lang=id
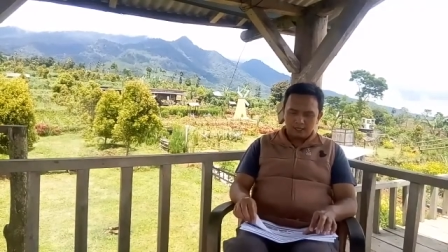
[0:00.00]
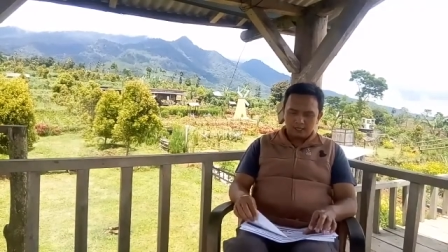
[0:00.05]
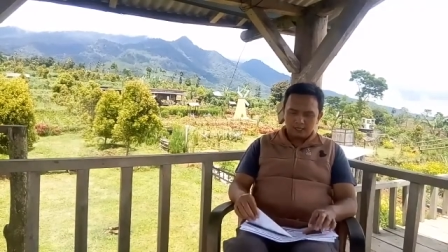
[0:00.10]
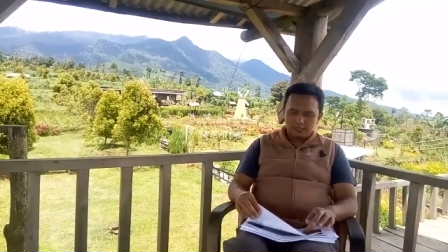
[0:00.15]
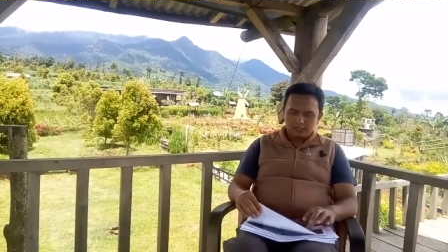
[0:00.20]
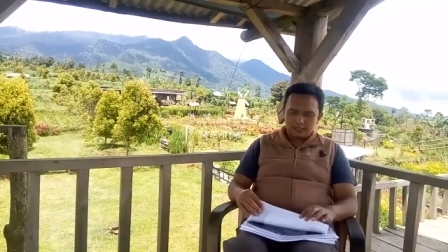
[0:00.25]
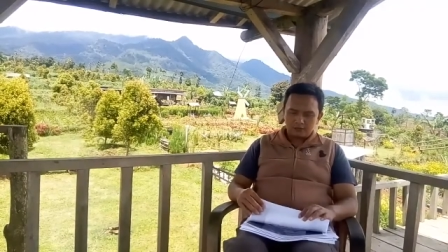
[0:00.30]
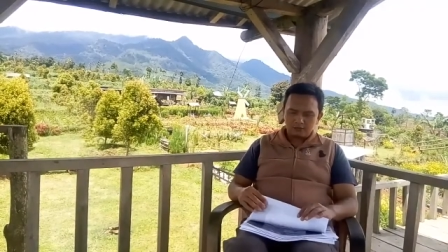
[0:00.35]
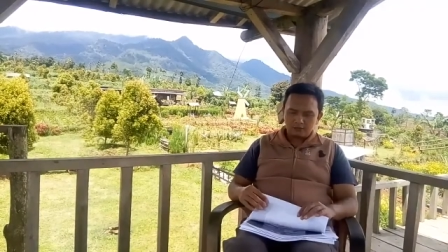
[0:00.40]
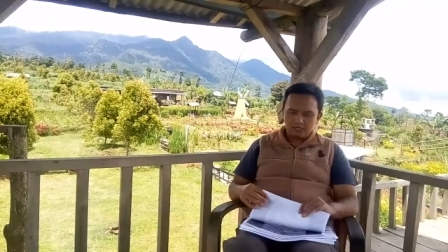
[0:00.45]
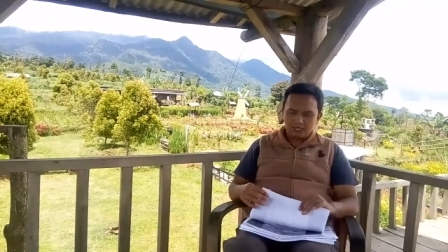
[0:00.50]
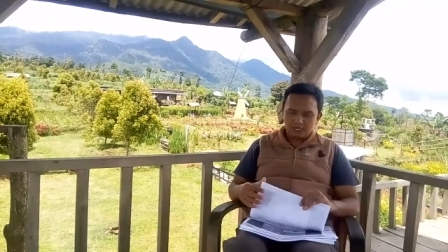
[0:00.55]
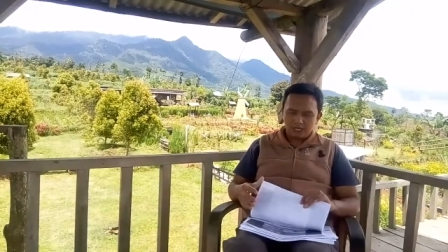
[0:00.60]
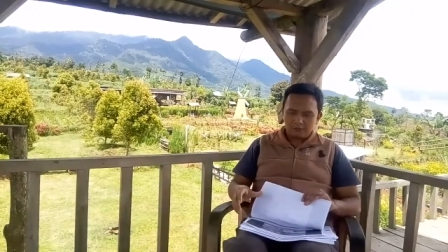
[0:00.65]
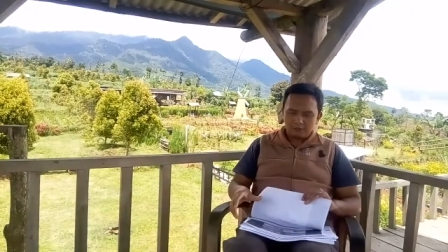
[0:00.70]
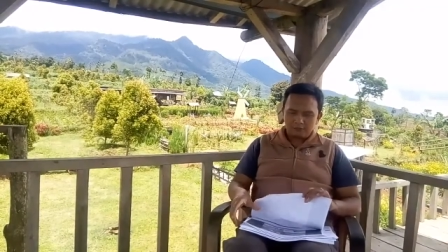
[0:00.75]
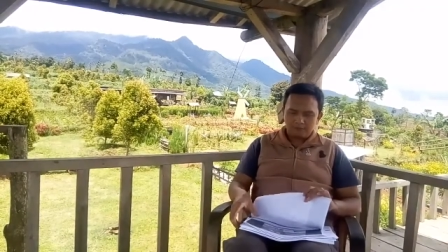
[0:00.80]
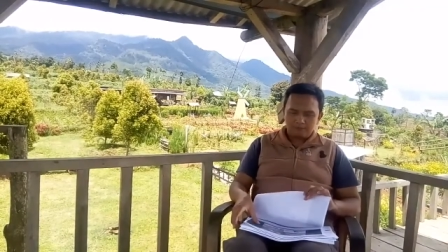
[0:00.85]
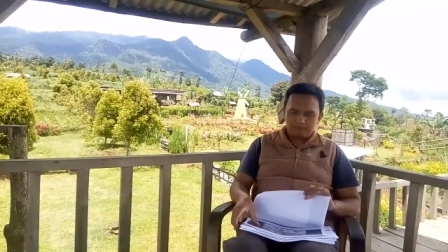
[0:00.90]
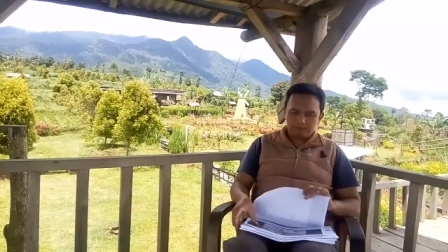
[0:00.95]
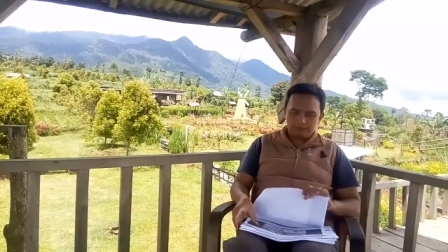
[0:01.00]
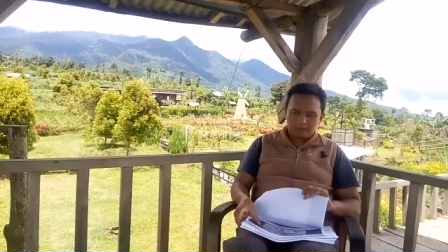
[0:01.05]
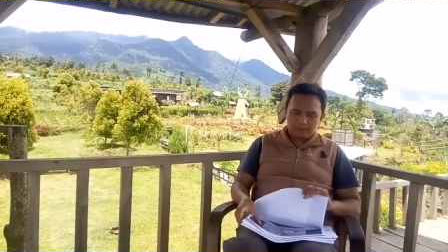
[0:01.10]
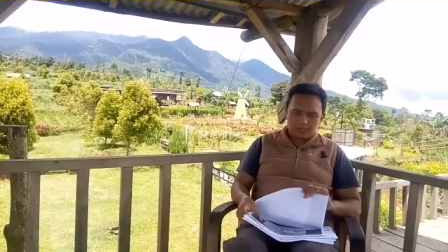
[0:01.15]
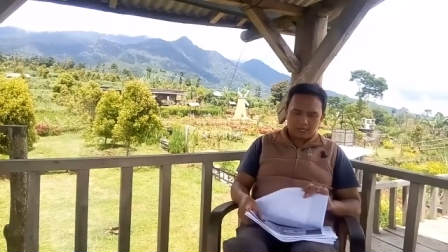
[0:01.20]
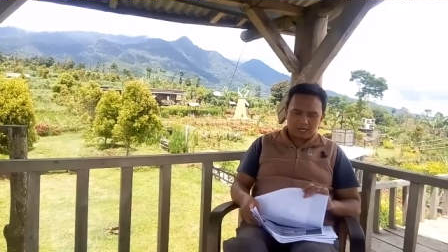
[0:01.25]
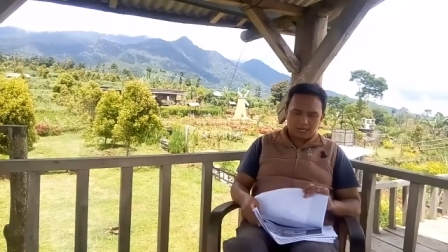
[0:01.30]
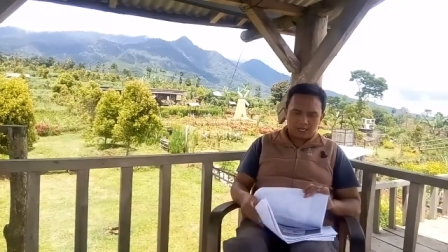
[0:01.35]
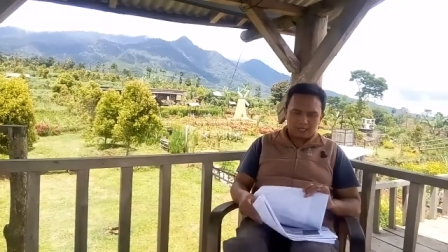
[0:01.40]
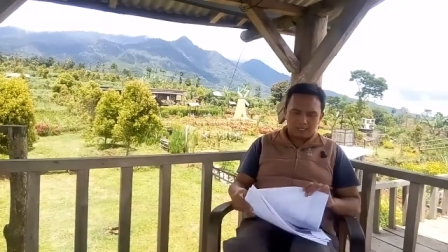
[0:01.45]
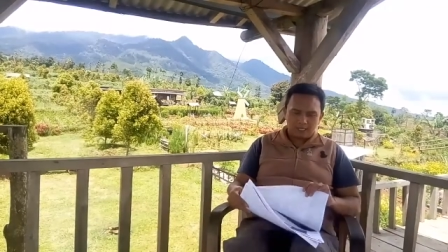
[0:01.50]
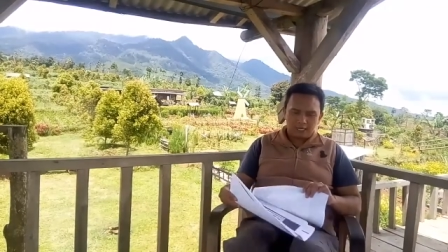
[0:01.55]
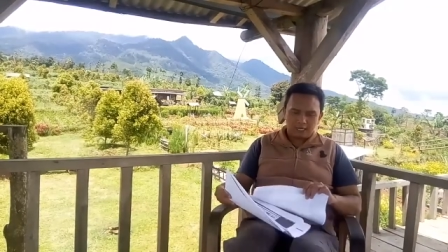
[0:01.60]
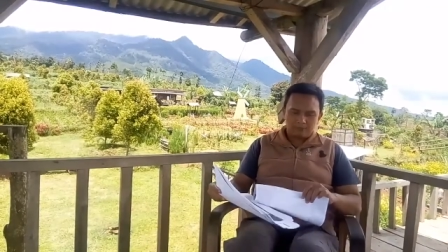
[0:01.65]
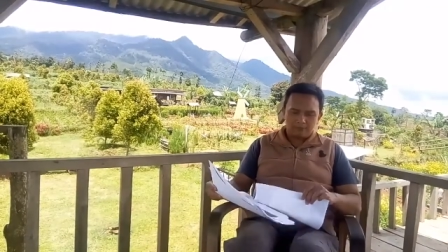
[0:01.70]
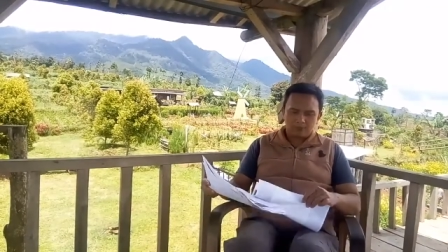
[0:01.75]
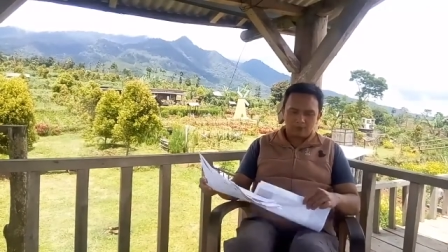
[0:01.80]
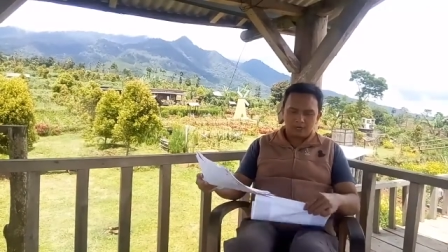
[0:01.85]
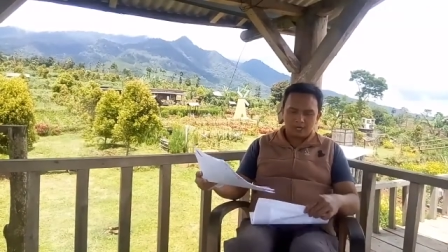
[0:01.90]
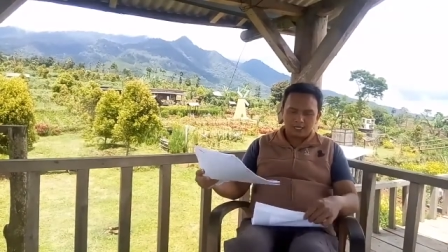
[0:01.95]
Selanjutnya
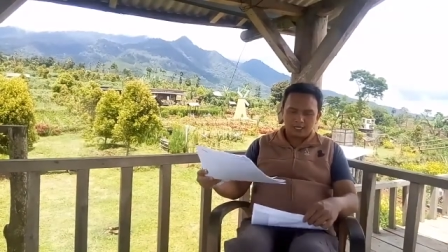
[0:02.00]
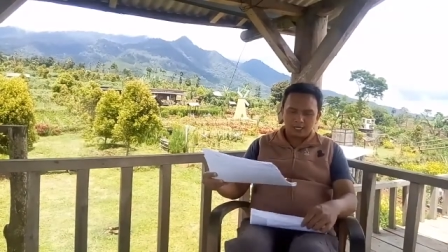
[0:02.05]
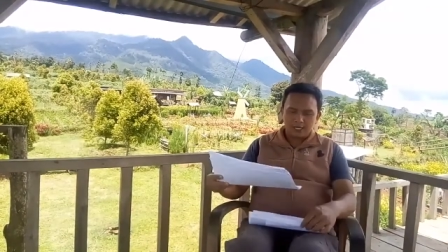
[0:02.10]
ada produk